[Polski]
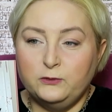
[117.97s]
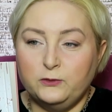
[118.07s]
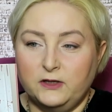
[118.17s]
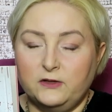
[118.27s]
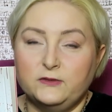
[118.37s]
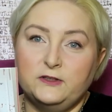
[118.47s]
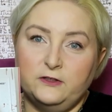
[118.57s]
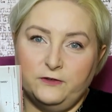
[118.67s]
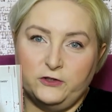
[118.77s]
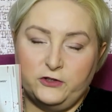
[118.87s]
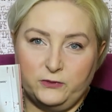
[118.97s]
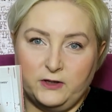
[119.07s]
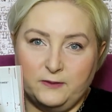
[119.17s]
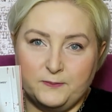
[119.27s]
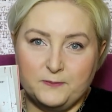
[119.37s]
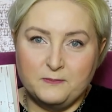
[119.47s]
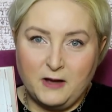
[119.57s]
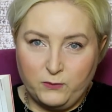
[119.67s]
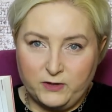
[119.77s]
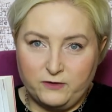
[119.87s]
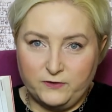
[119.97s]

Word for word: która rozgrywa się na małej